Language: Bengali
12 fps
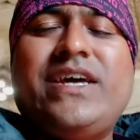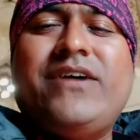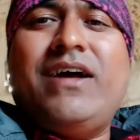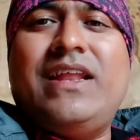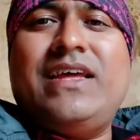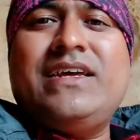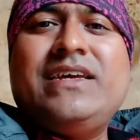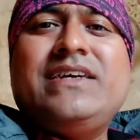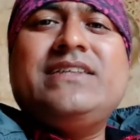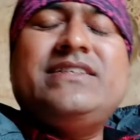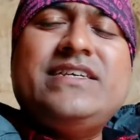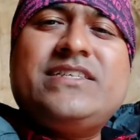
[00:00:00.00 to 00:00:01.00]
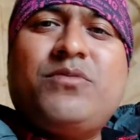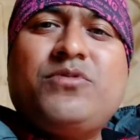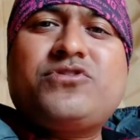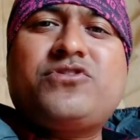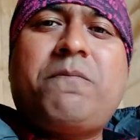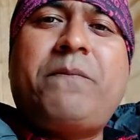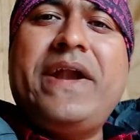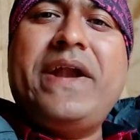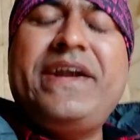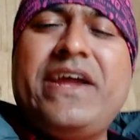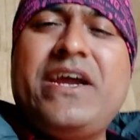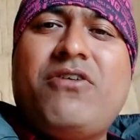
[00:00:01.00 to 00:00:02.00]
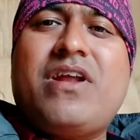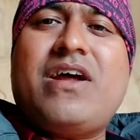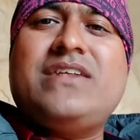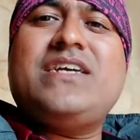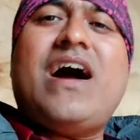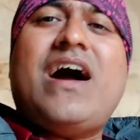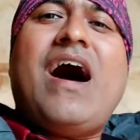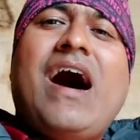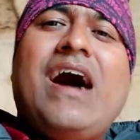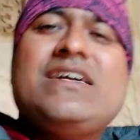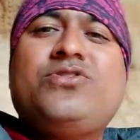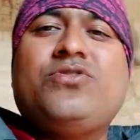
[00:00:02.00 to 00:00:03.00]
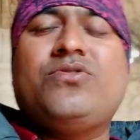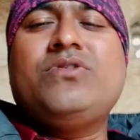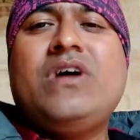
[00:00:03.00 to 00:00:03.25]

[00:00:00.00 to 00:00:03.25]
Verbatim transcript: দেওয়ালে যে সমস্ত পেন্টিং করা আছে আজও